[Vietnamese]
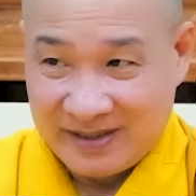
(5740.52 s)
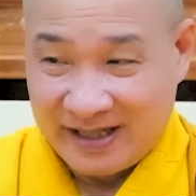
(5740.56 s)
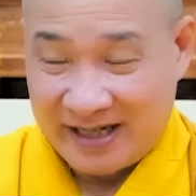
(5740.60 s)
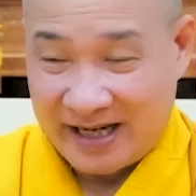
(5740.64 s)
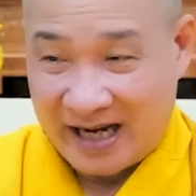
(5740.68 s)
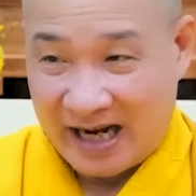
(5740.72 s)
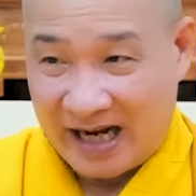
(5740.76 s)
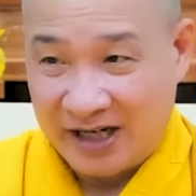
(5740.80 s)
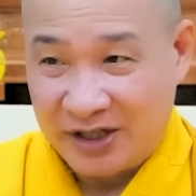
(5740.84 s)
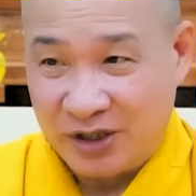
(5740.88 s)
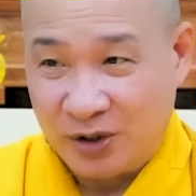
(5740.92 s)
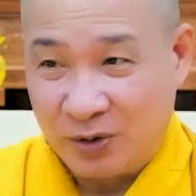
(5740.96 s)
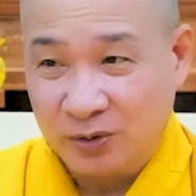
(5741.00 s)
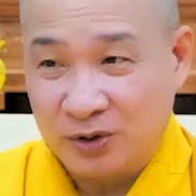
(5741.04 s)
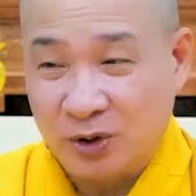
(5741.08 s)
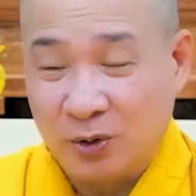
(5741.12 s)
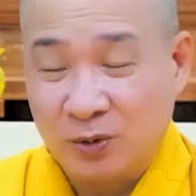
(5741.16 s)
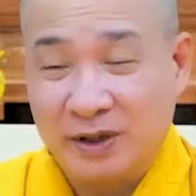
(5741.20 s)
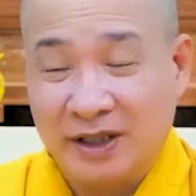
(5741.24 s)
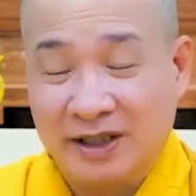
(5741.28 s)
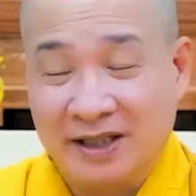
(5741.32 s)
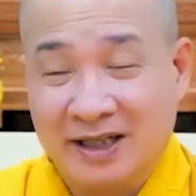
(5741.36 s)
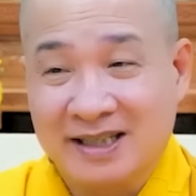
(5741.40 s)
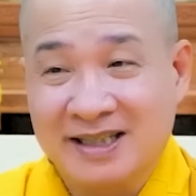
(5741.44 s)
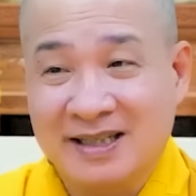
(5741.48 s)
Bây giờ vụ
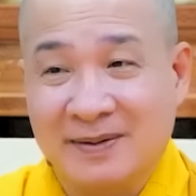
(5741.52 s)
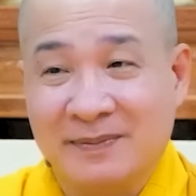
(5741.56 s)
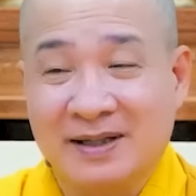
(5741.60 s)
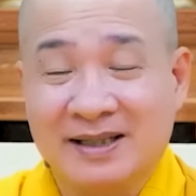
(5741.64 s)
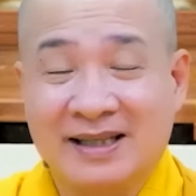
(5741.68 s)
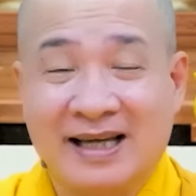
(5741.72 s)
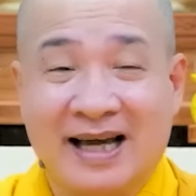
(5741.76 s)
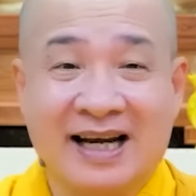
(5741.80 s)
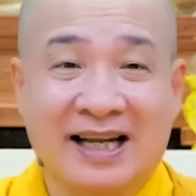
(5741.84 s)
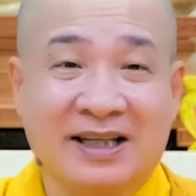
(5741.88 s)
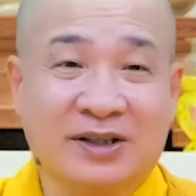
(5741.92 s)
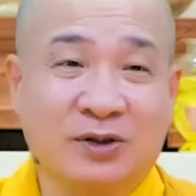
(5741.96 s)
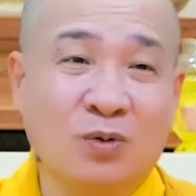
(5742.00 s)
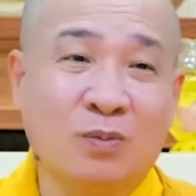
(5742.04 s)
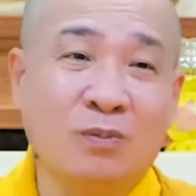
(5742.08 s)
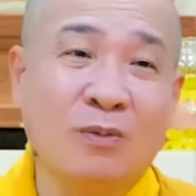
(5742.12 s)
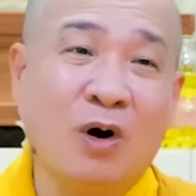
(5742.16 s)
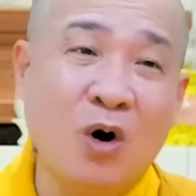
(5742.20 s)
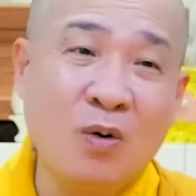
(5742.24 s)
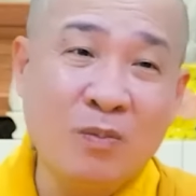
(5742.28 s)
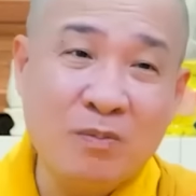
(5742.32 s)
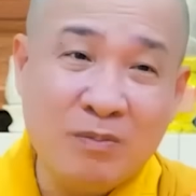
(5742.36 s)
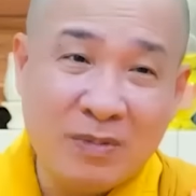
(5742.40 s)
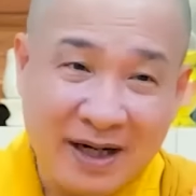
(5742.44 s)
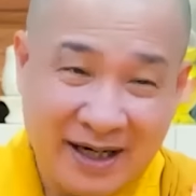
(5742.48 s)
tu thiền định Samatha là tu
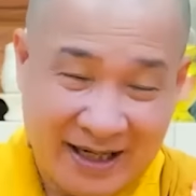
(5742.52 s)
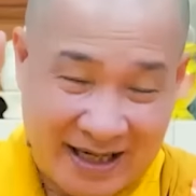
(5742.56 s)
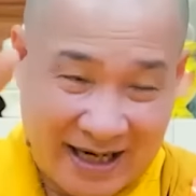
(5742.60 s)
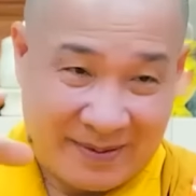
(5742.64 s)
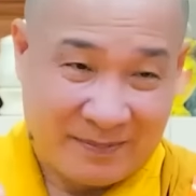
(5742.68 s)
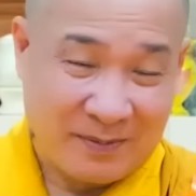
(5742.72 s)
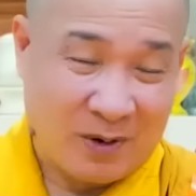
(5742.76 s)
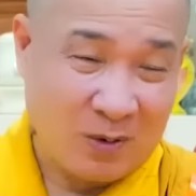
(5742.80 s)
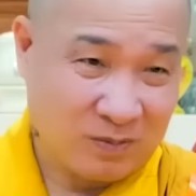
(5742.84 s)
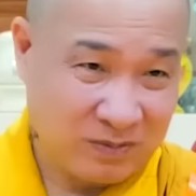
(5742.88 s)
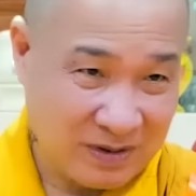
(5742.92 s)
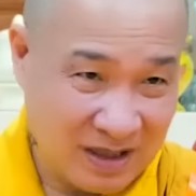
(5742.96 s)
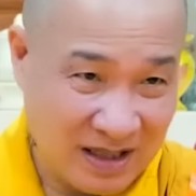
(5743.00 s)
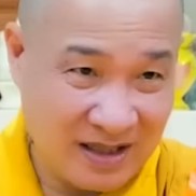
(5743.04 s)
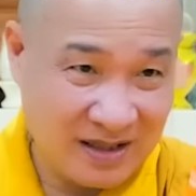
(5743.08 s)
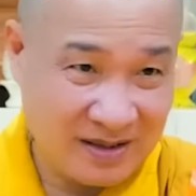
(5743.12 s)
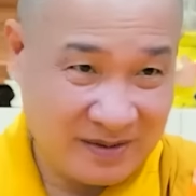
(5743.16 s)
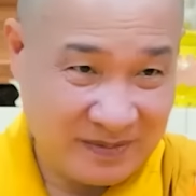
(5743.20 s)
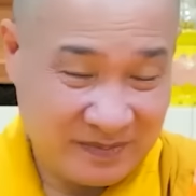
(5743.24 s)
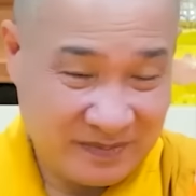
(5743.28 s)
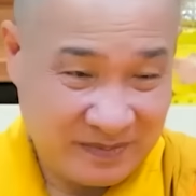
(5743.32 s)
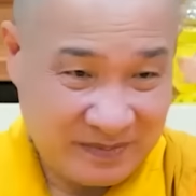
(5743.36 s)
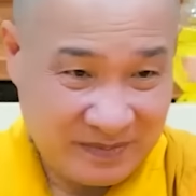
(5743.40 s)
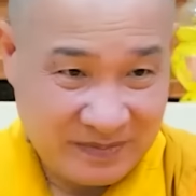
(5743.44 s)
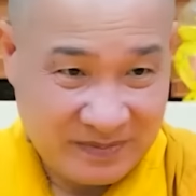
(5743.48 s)
40 cái đề mục đó,